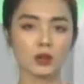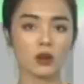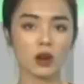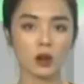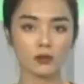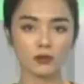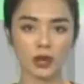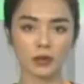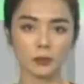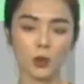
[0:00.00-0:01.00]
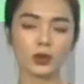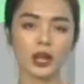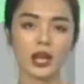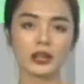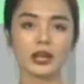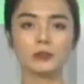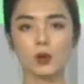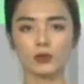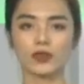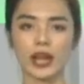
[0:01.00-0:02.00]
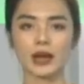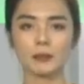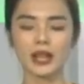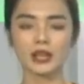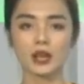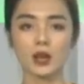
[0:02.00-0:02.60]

từ 0,4 đến 1,2 mét.